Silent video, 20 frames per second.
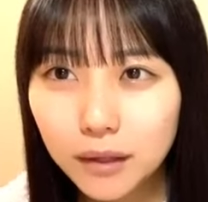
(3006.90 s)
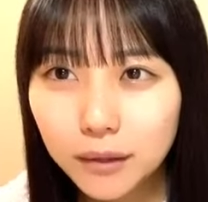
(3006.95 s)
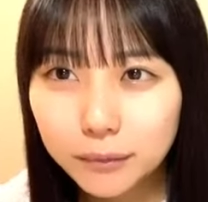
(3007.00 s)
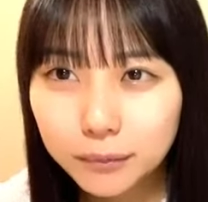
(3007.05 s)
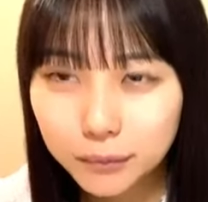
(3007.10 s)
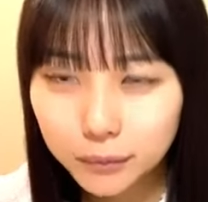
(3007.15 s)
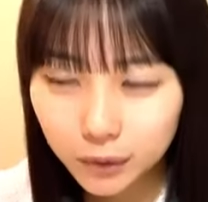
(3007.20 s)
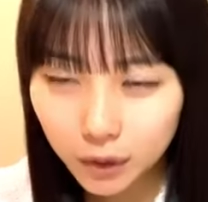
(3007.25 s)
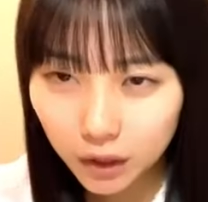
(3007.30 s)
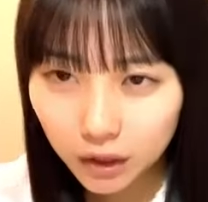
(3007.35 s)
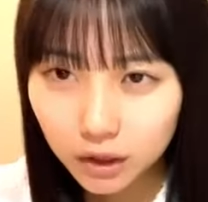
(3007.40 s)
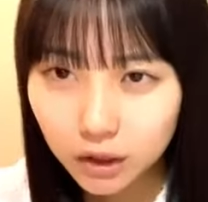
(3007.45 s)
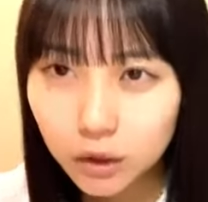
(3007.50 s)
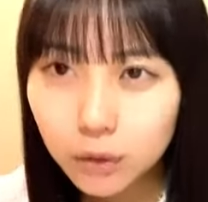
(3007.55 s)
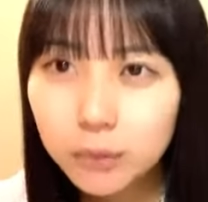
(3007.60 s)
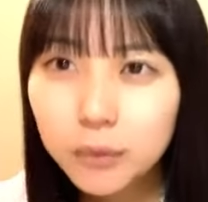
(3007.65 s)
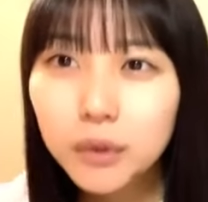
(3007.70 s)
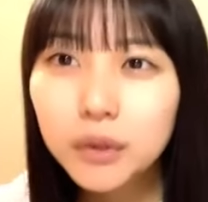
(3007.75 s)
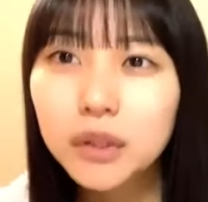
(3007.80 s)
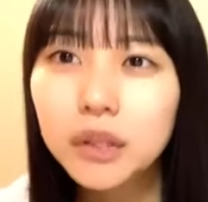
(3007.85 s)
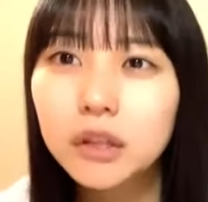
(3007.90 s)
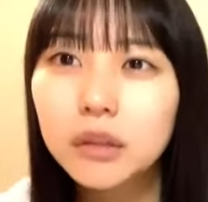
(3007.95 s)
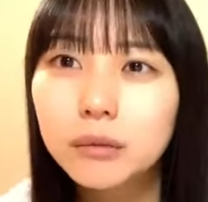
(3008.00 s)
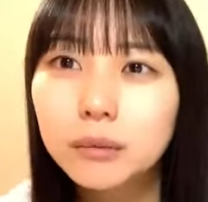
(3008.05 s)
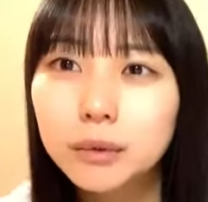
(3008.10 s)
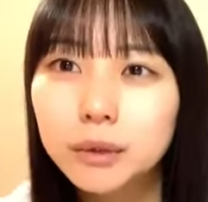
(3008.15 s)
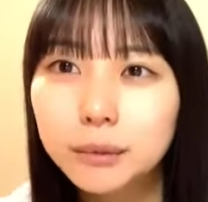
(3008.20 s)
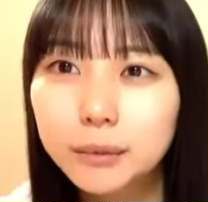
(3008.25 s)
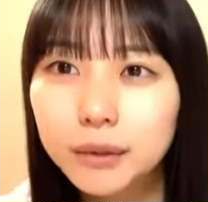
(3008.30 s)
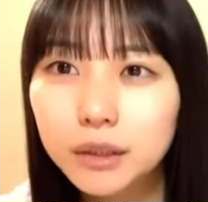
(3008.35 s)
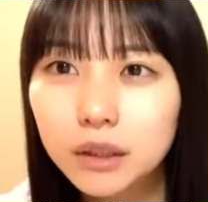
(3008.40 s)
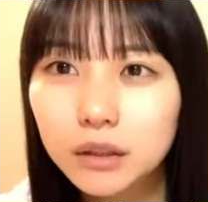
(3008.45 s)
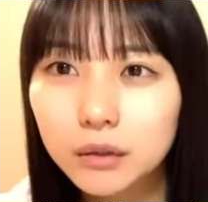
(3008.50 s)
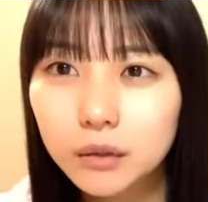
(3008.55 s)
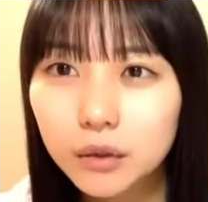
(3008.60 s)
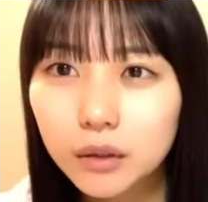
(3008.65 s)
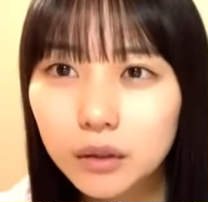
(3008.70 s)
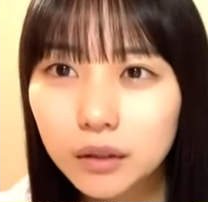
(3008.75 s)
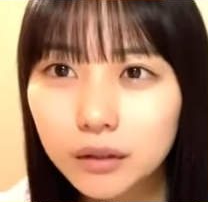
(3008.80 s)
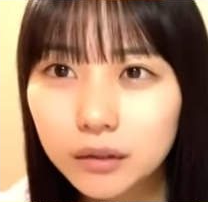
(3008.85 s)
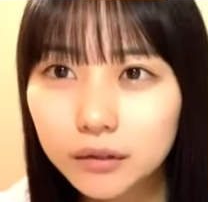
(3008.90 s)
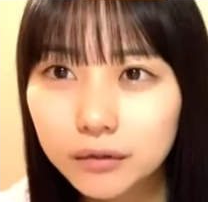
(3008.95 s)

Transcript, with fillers: 昔のモーニング娘。さんとか